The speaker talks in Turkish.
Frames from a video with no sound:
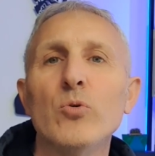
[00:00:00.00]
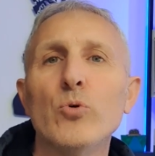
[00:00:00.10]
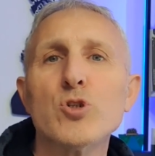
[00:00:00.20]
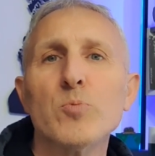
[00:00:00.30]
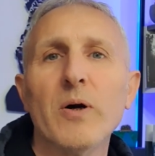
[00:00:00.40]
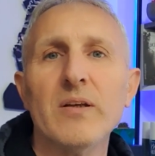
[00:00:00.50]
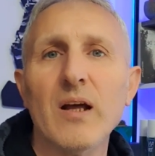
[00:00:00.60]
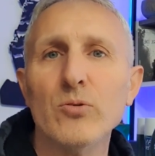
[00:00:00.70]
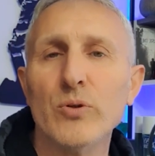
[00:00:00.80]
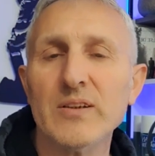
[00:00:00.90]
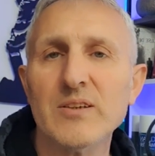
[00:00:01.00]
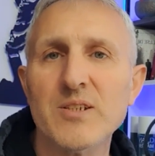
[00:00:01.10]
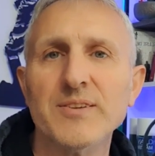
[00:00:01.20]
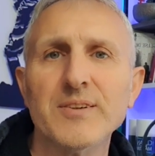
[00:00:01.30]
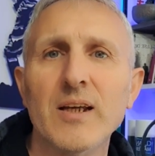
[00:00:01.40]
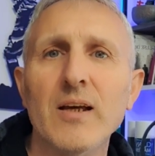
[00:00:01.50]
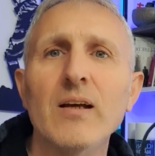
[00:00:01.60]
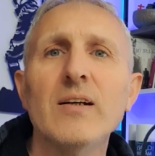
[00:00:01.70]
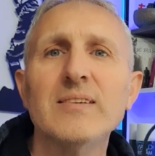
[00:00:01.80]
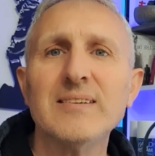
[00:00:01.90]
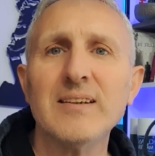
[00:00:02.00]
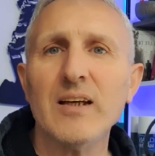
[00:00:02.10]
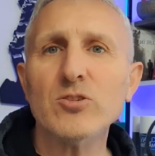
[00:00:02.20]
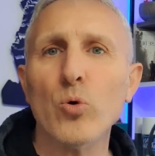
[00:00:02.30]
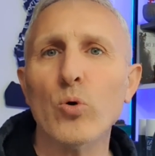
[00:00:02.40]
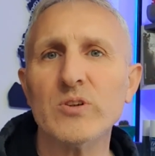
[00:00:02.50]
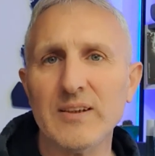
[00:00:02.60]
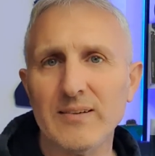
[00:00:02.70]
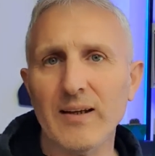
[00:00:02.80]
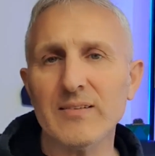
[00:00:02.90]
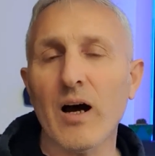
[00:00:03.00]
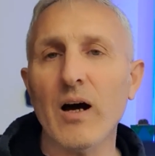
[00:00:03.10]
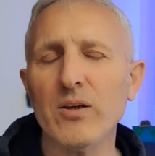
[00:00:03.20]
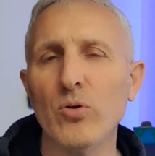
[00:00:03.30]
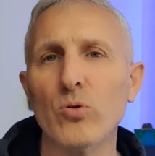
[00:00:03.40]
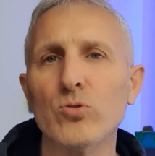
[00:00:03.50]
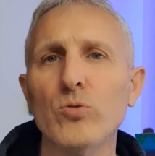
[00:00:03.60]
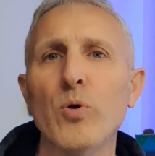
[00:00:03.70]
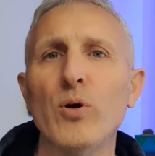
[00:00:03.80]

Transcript: 3 panel üreticisine CSOT de dahil oldu.